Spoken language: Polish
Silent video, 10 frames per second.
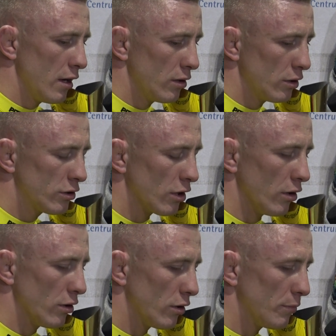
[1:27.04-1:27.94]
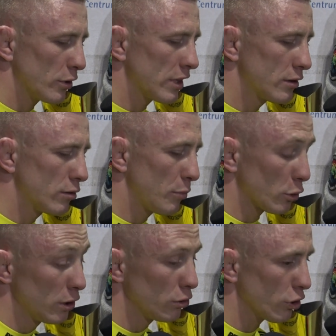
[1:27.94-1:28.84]
E, no i co, no po, tych,
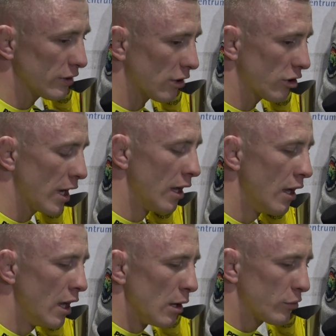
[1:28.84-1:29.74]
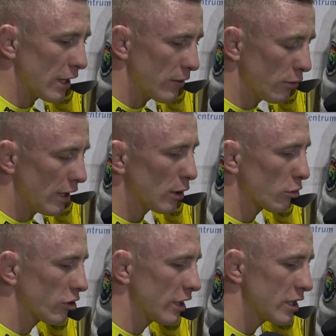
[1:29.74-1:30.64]
po tylu ciosach, że przetrwał, no ale
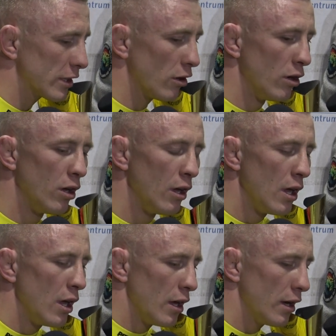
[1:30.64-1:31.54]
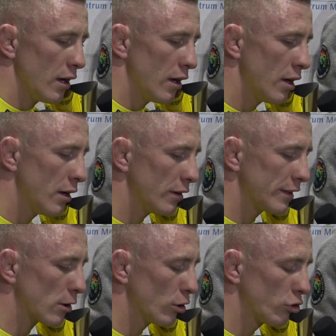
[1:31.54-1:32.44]
dobrze, że sędzia to e,
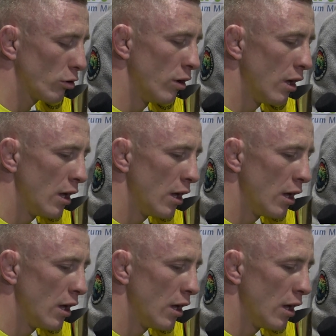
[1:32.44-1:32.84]
zakończył,